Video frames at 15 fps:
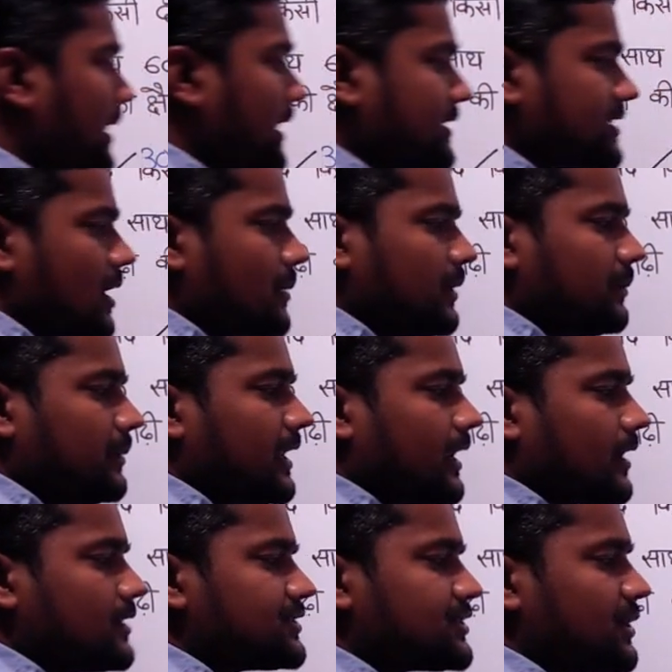के सामने मेरे
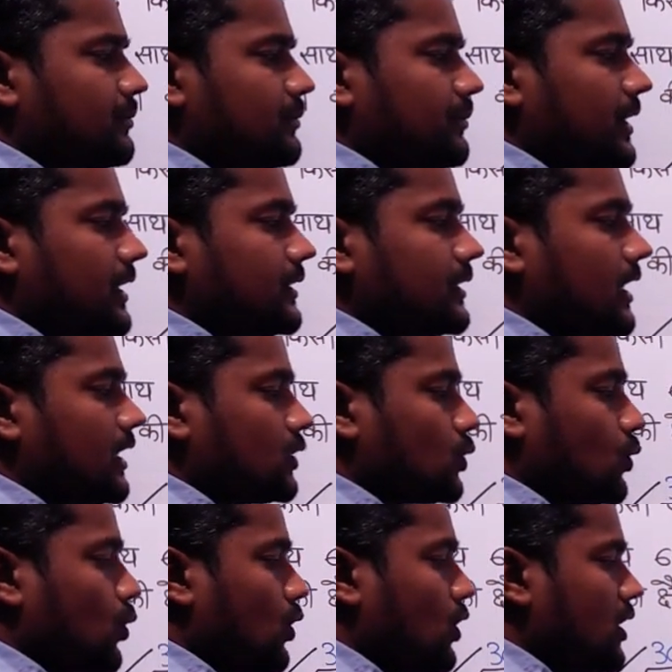कंसेप्ट में कितना है दो
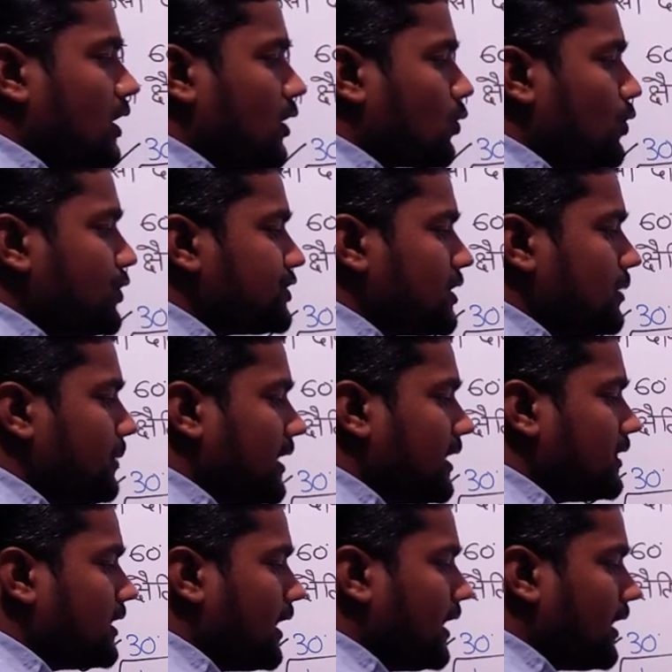क्वेश्चन में
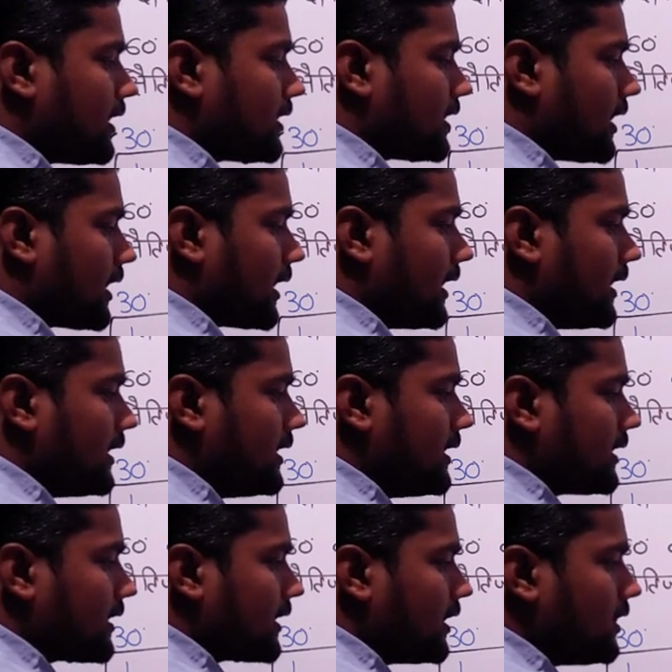कितना है अठारह
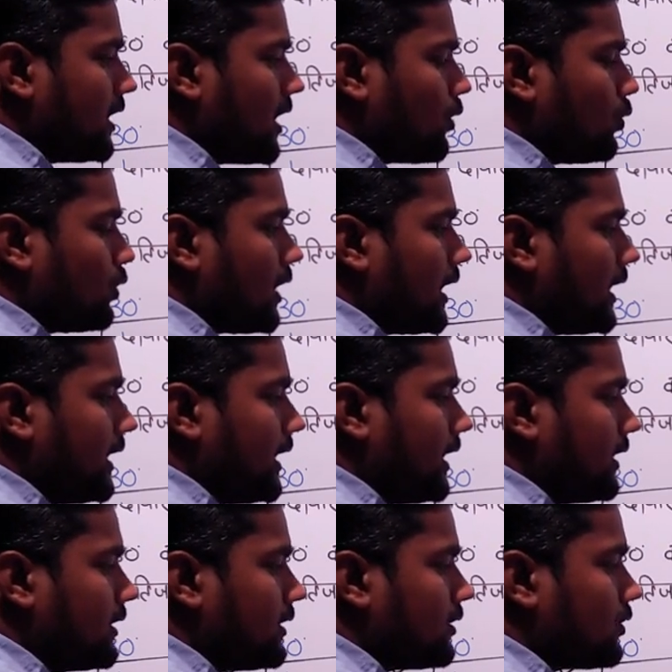कितना गुना है ये
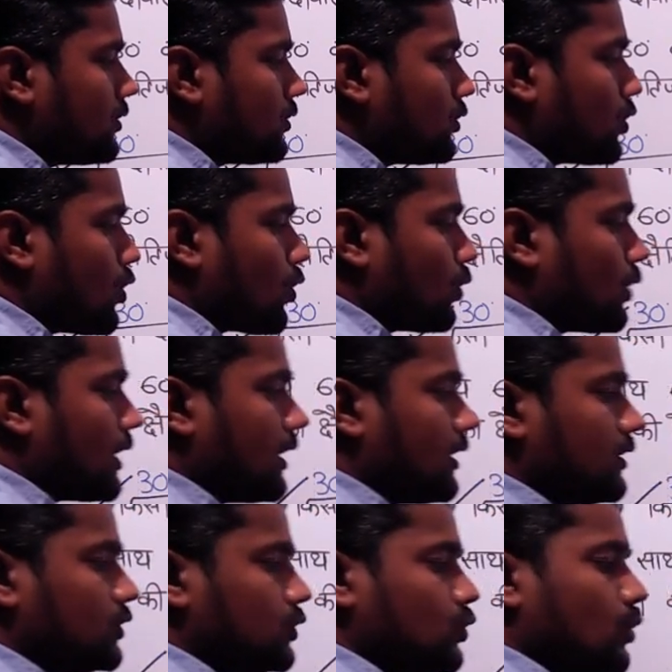नौ गुना
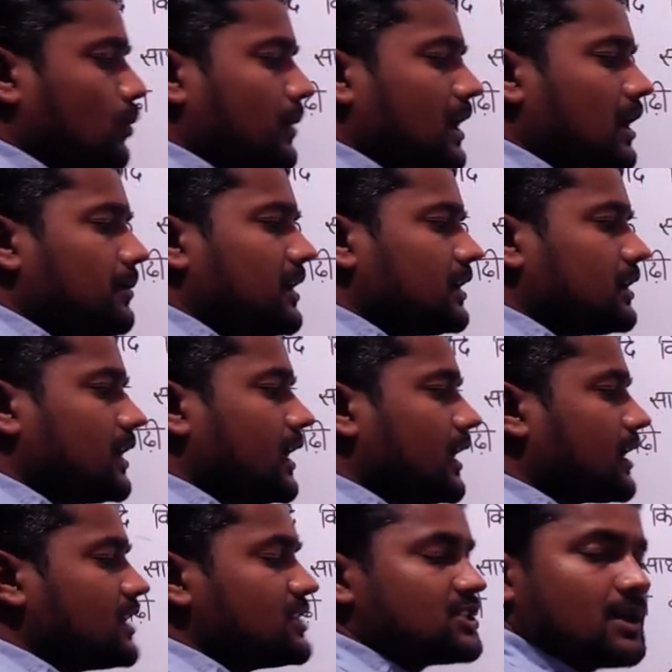दो बराबर अठारह
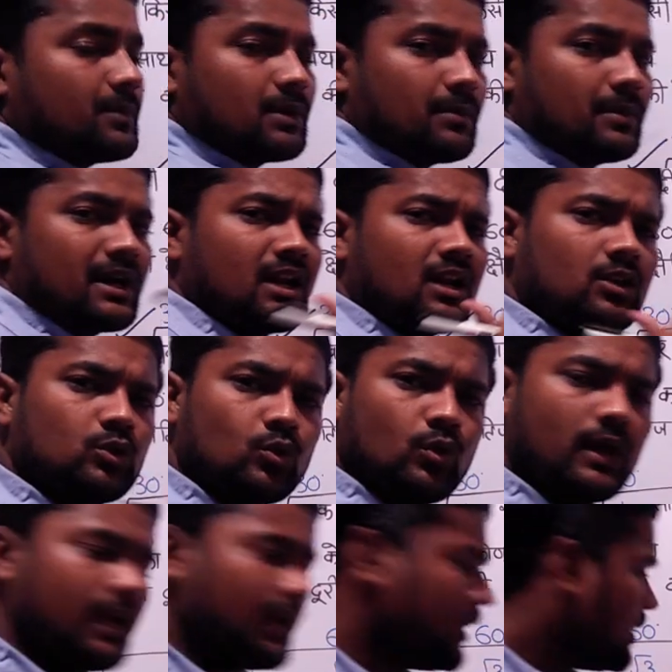कंसेप्ट हमारा दो
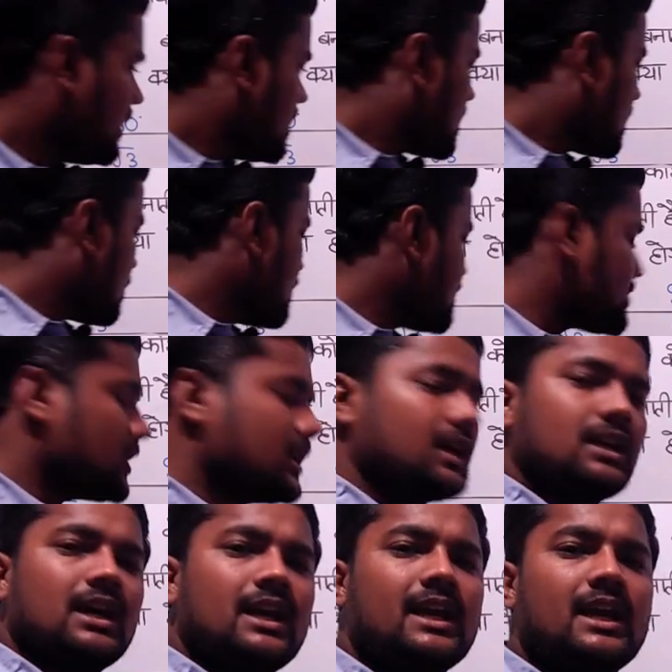है क्वेश्चन
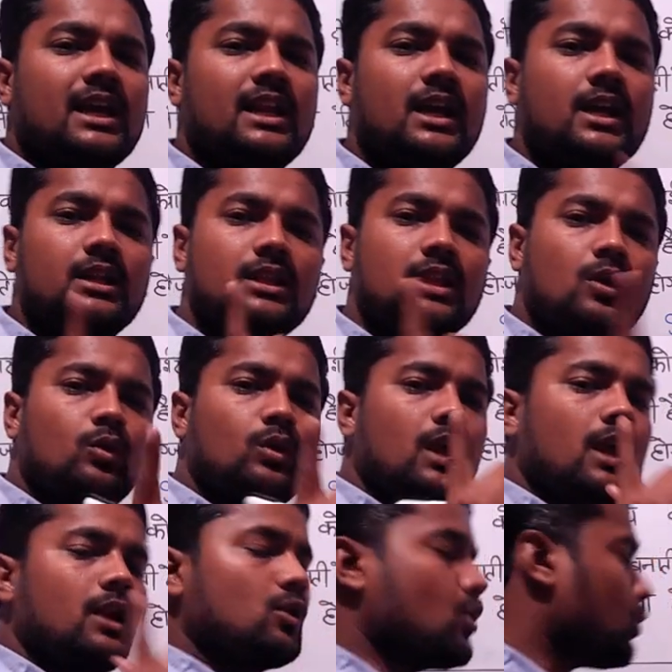अठारह कह रहा है कितना गुना
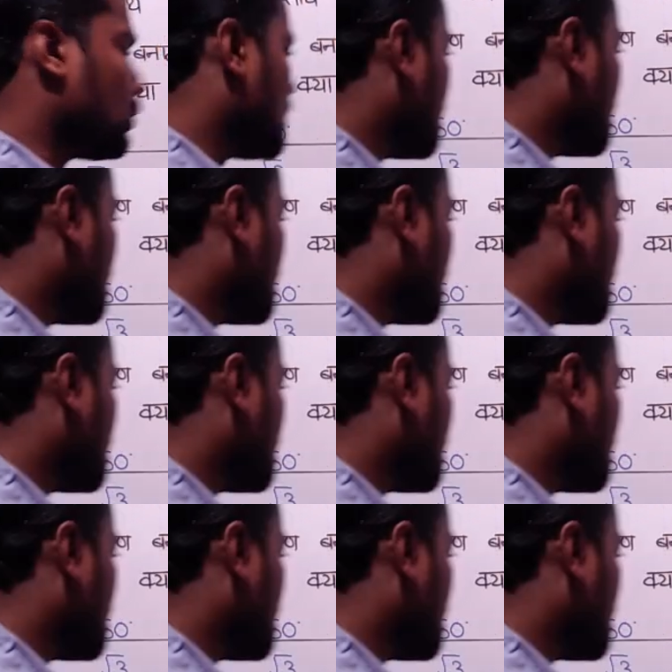है नौ गुना